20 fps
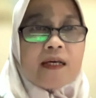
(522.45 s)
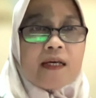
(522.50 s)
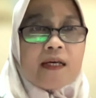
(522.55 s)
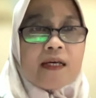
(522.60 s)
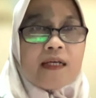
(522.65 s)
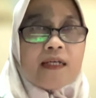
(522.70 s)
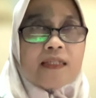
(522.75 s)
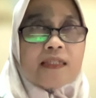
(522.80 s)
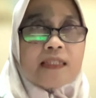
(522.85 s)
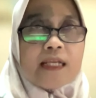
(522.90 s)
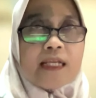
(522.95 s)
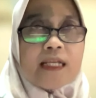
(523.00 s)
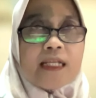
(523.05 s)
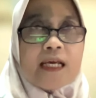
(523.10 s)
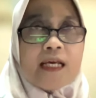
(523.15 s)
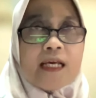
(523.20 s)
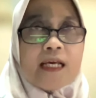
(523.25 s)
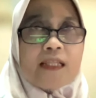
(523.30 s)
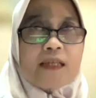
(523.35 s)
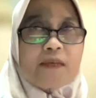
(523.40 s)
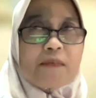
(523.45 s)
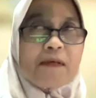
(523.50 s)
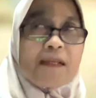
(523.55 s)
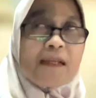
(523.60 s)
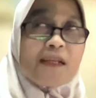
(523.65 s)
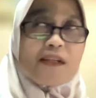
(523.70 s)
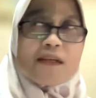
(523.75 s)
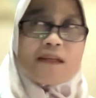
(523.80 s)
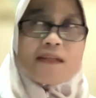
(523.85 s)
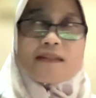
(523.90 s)
uh, saya lihat
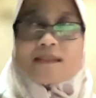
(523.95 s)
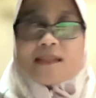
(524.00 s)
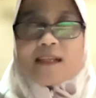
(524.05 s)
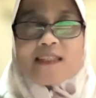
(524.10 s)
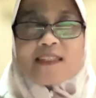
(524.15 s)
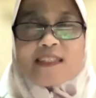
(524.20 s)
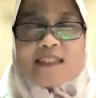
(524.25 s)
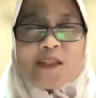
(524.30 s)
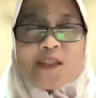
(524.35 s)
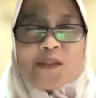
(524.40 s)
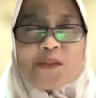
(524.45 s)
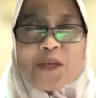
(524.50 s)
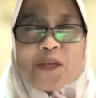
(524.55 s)
kemarin uh, salah satu